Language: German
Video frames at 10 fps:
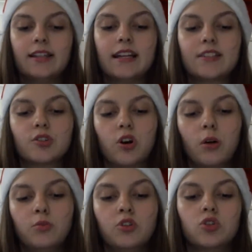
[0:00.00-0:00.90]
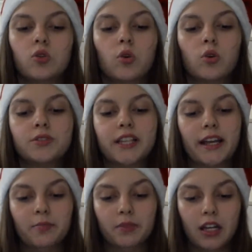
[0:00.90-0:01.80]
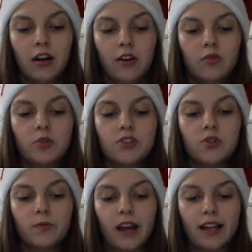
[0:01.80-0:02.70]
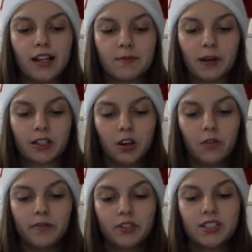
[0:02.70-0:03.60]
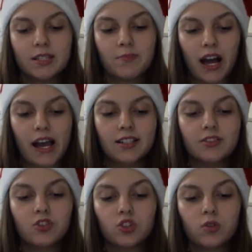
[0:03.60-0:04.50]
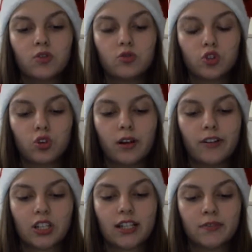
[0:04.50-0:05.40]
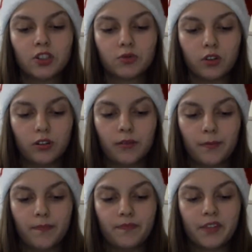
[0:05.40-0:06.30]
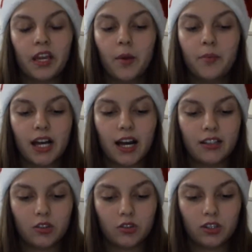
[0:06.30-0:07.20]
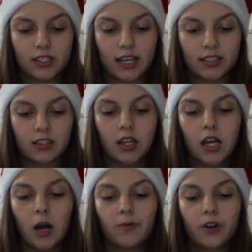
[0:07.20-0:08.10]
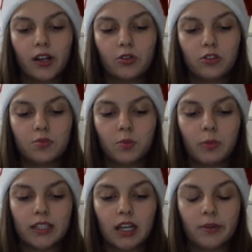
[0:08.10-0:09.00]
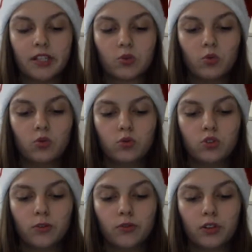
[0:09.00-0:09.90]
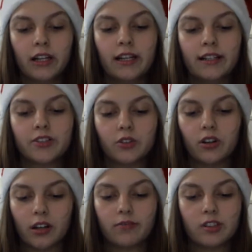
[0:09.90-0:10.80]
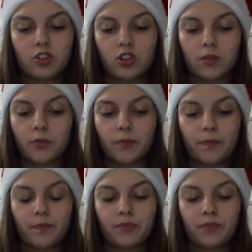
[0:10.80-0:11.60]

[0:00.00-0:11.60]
Jetzt komm schon, drängelt mir. Wir müssen zum Weihnachtsmarkt. Und wenn wir uns nicht beeilen, sind Schulze und Schröder wahrscheinlich verschwunden. Mia hat natürlich recht, aber für einen kurzen Moment habe ich das ungute Gefühl, dass hier irgendetwas nicht stimmt.